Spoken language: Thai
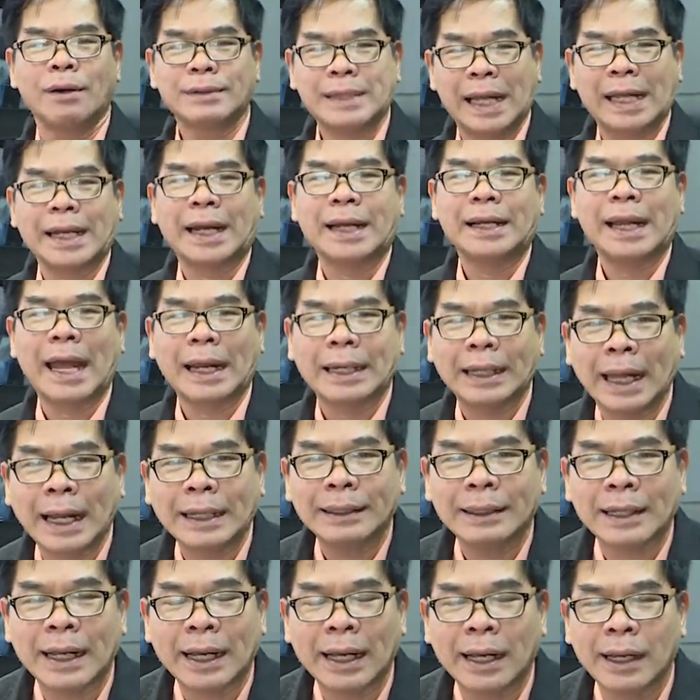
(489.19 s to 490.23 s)
ในขณะนั้น
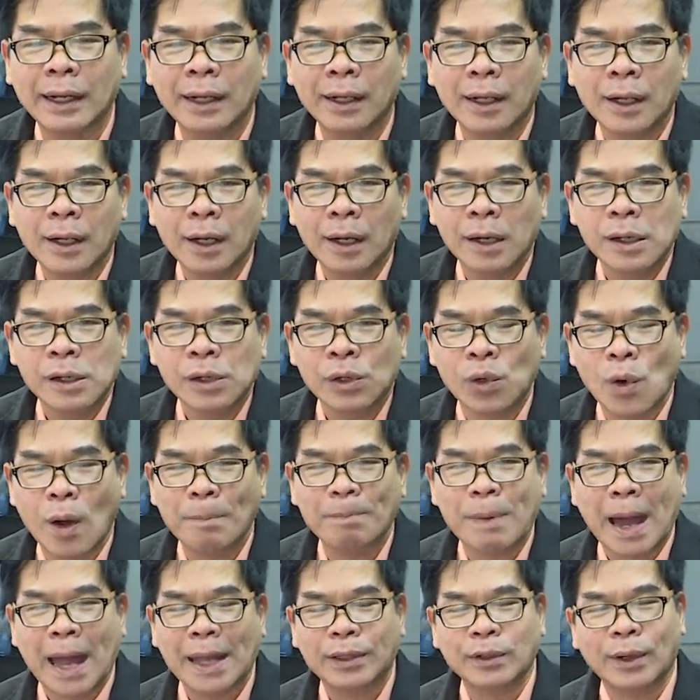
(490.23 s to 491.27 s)
นะฮะรวม
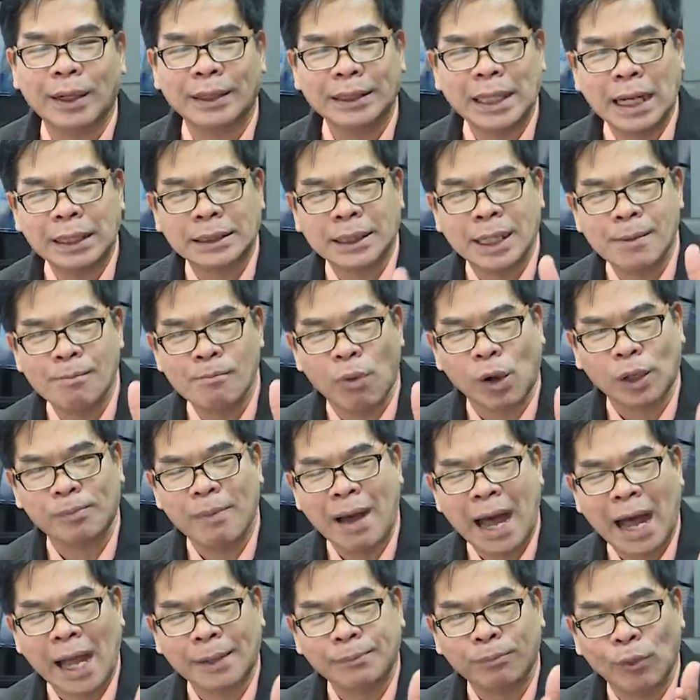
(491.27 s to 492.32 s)
ไปจนกระทั่งถึงบท
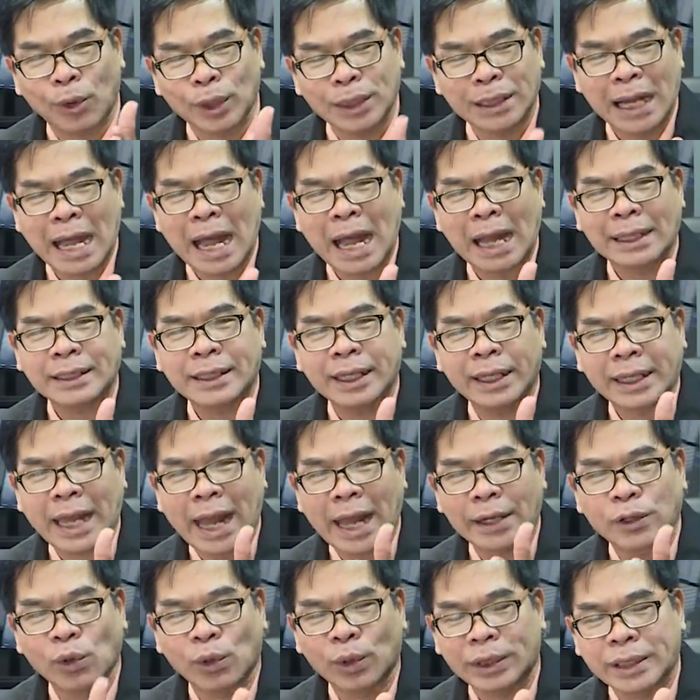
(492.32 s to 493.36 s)
บาทผลงานที่แก
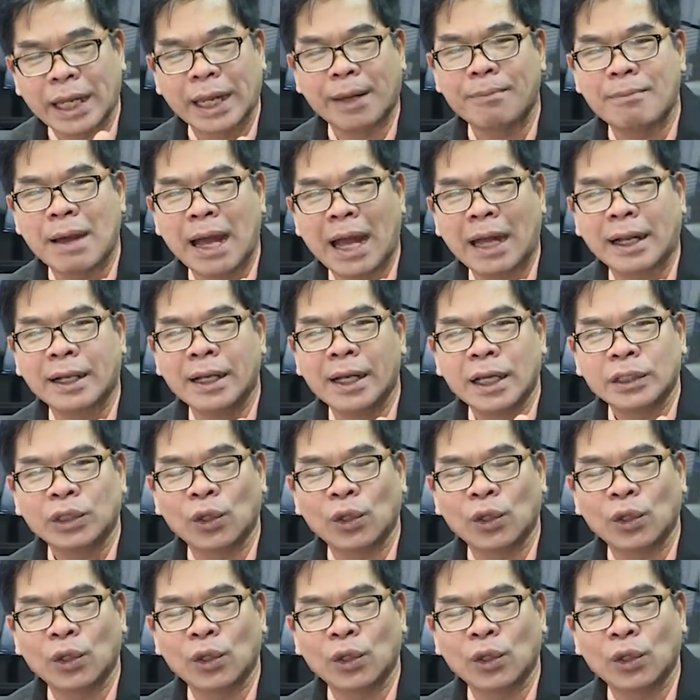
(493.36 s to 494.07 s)
โดดเด่นมาก